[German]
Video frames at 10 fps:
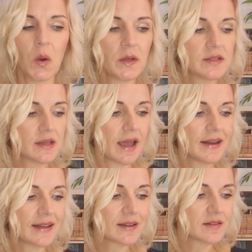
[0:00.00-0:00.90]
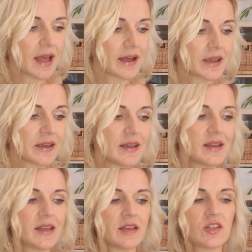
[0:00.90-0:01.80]
Und eine andere Sache
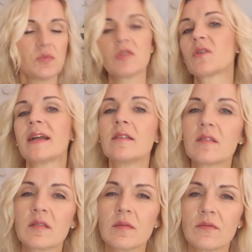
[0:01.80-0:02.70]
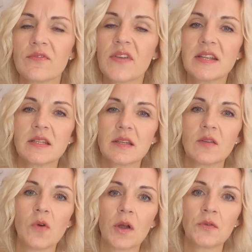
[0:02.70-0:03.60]
ist mir so ganz wichtig
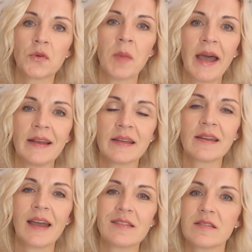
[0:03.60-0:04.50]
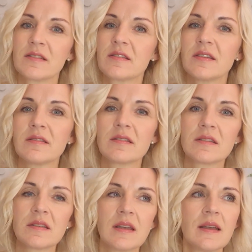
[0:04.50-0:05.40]
geworden vom Heiligen Geist, ist
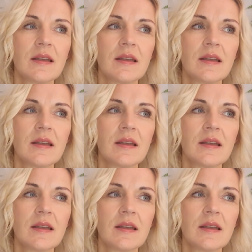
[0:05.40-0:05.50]
dieses,